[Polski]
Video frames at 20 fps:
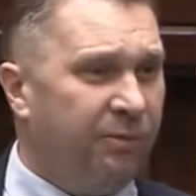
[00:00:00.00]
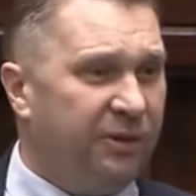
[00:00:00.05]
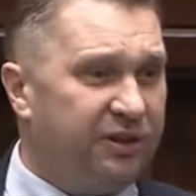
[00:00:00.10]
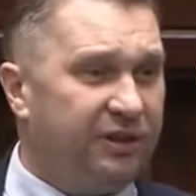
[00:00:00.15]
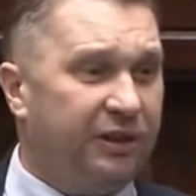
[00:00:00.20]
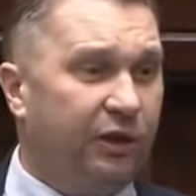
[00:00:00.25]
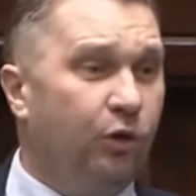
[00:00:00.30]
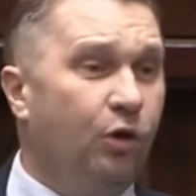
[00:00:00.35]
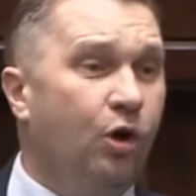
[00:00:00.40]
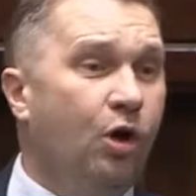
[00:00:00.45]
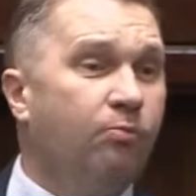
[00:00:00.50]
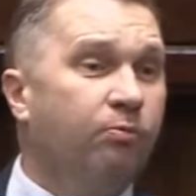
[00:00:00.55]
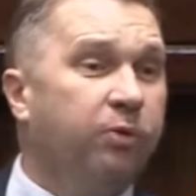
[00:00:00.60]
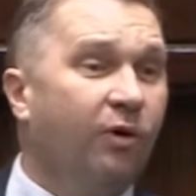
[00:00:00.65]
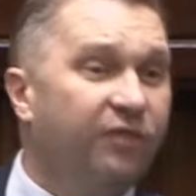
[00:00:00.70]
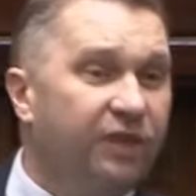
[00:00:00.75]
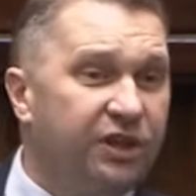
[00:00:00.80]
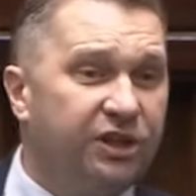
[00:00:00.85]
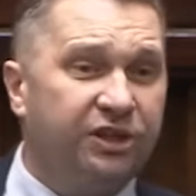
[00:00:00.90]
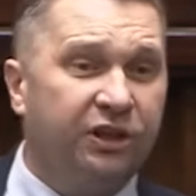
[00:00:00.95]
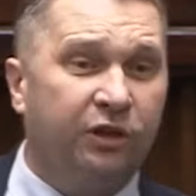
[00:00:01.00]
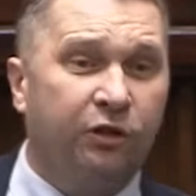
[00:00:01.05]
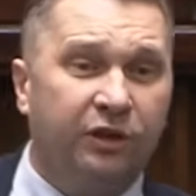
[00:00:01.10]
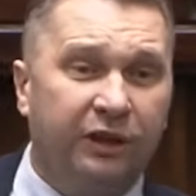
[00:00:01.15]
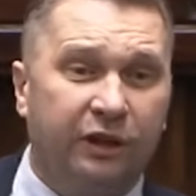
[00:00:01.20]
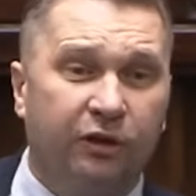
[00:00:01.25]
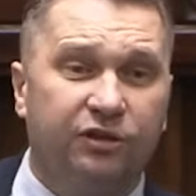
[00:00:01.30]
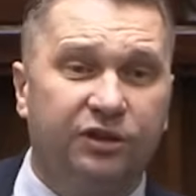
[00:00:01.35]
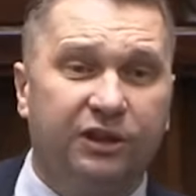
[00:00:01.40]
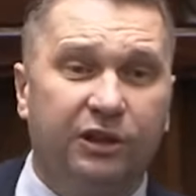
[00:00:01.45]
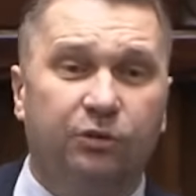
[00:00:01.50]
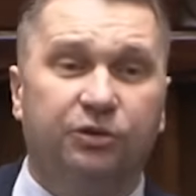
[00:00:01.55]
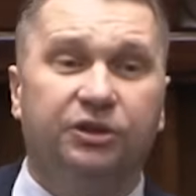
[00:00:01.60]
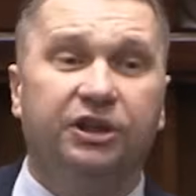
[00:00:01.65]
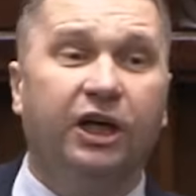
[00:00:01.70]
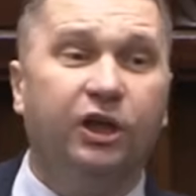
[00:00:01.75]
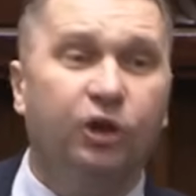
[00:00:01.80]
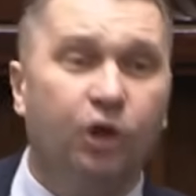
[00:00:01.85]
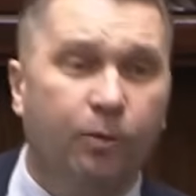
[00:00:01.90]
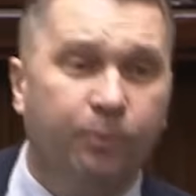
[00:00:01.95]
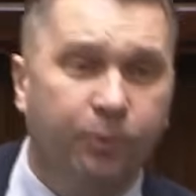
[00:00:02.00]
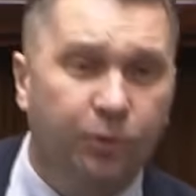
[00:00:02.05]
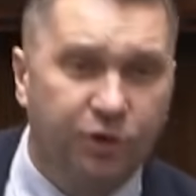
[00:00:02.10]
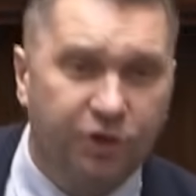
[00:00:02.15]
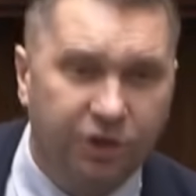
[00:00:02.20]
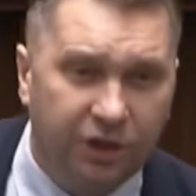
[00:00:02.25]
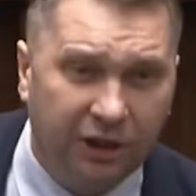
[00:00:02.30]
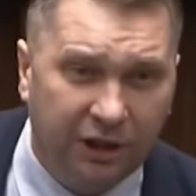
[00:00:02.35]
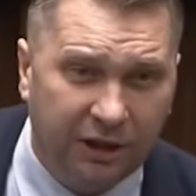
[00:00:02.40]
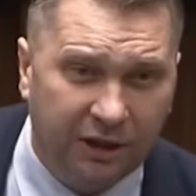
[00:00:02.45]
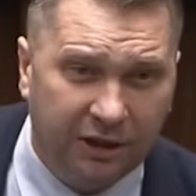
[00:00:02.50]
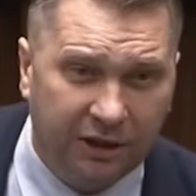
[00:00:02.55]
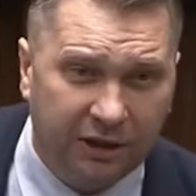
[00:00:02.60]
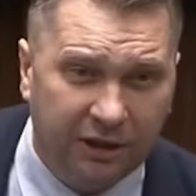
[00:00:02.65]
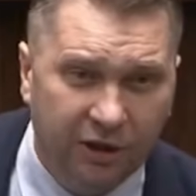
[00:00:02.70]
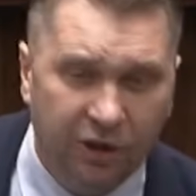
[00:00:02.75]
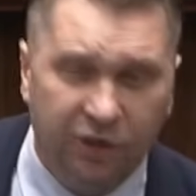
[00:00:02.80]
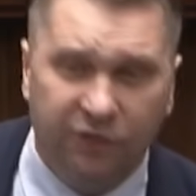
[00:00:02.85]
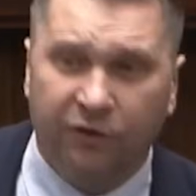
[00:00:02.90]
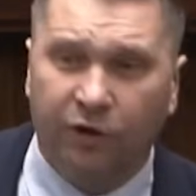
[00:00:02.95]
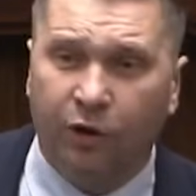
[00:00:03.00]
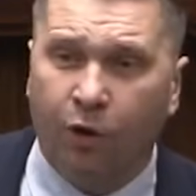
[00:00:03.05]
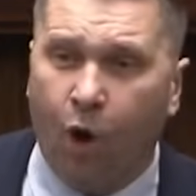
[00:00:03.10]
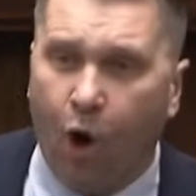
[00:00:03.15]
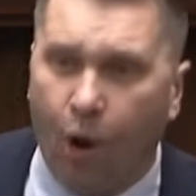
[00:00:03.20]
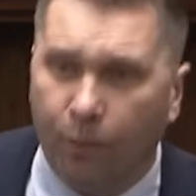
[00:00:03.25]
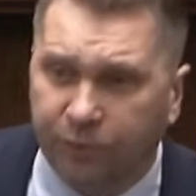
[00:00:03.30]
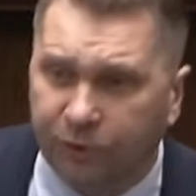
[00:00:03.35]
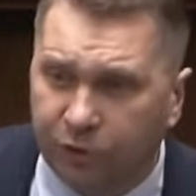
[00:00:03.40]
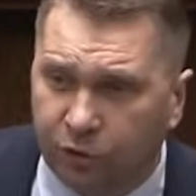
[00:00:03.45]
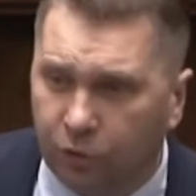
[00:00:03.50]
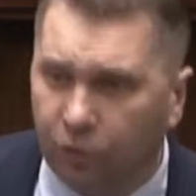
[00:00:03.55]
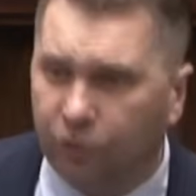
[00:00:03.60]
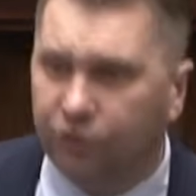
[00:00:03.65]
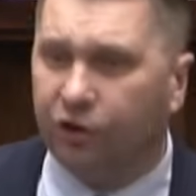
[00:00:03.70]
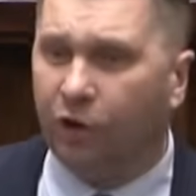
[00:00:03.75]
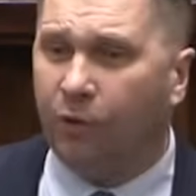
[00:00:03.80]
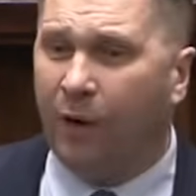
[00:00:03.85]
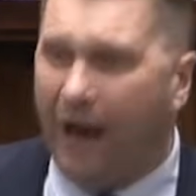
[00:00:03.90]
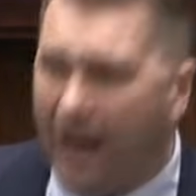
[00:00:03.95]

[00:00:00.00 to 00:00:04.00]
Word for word: bez celu, bo wyście do tego celu nie dopuścili swoją obstrukcją